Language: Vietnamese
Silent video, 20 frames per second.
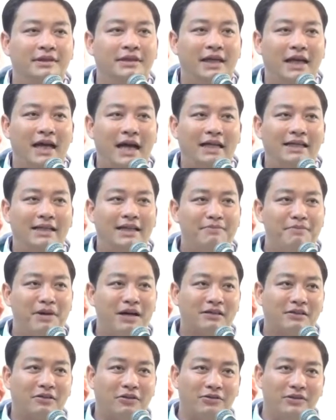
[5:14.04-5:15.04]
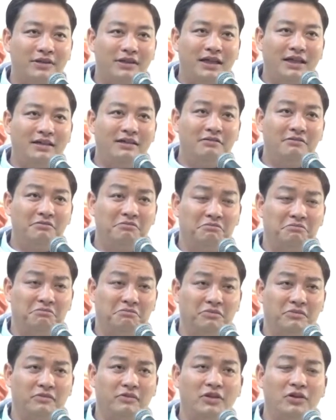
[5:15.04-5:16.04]
Anh ta mắc tội nhân
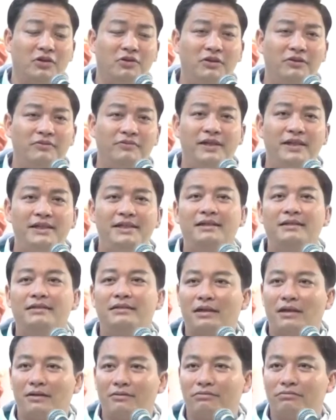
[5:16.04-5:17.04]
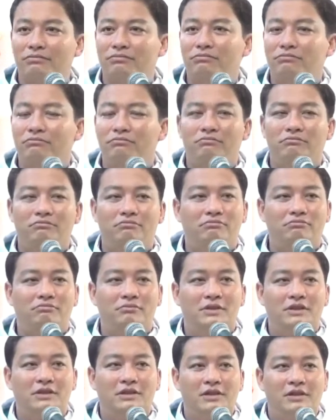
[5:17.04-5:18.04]
đối với dân tộc
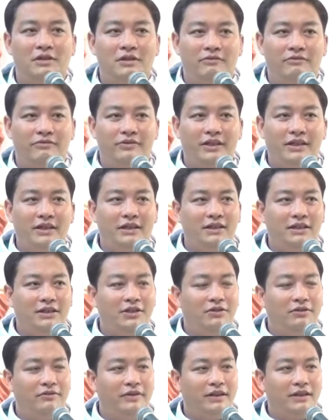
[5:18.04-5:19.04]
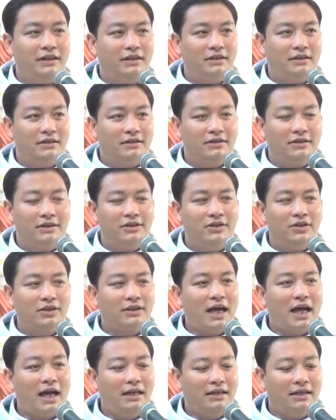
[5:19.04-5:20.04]
Vì đối với người Do
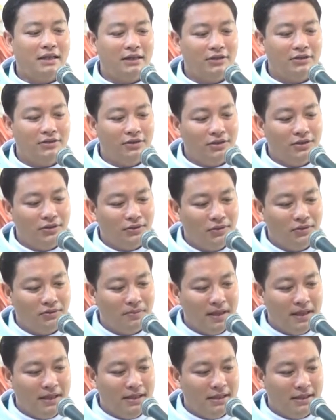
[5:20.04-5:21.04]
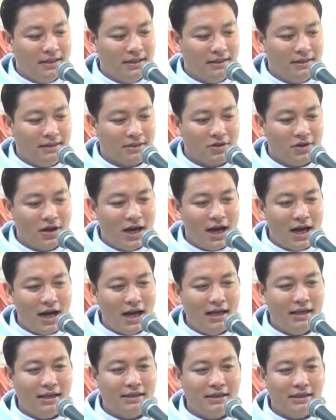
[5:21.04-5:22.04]
Thái thời Chúa Giêsu lúc bây giờ Có
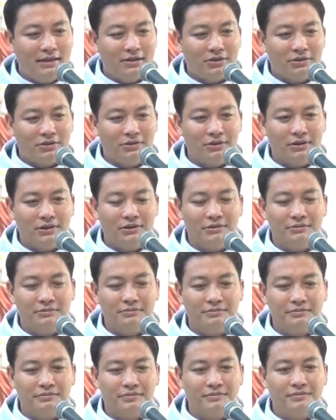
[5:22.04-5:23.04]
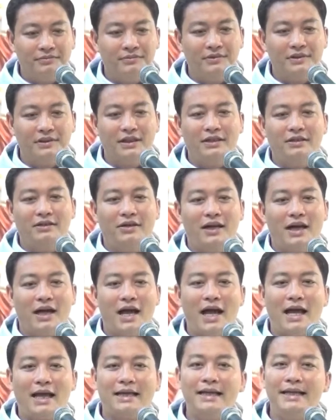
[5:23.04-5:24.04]
hai cái tội ừ, Hay gọi là
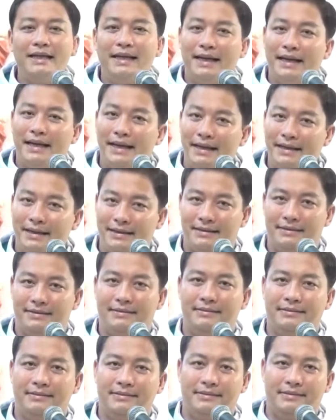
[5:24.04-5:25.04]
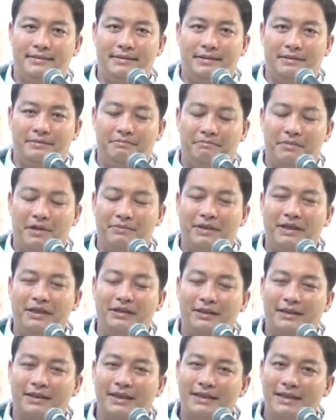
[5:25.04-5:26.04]
hai cái nghề Mà bị
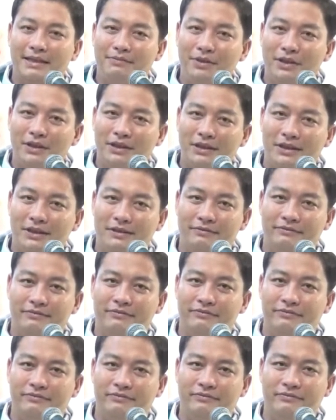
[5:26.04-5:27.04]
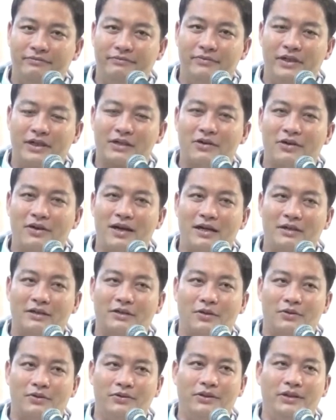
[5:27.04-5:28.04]
người ta xem thường Và coi là
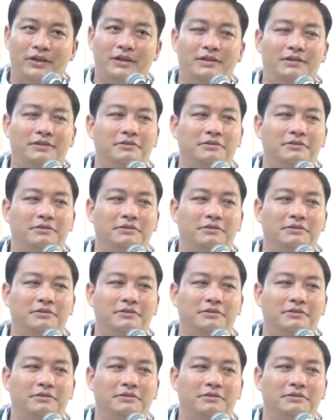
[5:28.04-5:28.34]
tội